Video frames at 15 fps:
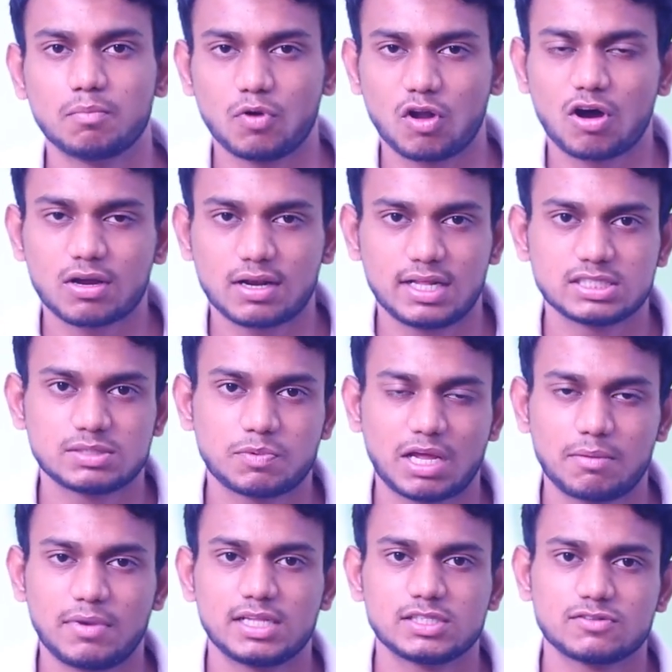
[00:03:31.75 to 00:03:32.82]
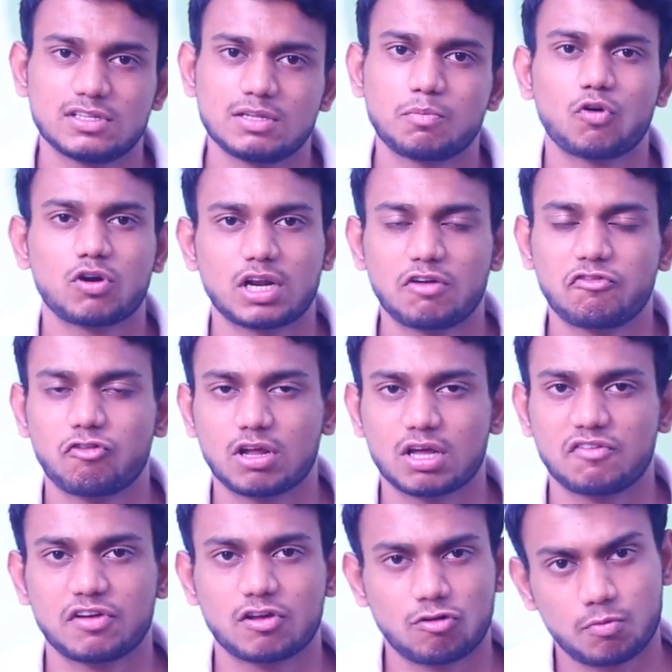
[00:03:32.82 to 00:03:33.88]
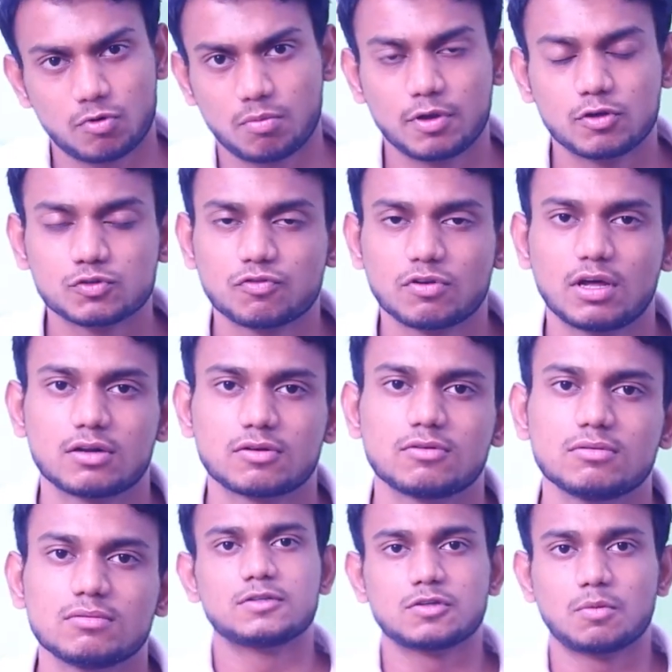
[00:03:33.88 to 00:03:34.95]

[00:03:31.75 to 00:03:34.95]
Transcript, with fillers: பிளாக் லென்ஸ் ப்ரைம் லென்ஸ் வந்து போர்ட்ரேட் ஃபோட்டோகிராஃபி ரொம்ப ரொம்ப யூஸ்ஃபுல்லாக இருக்கும்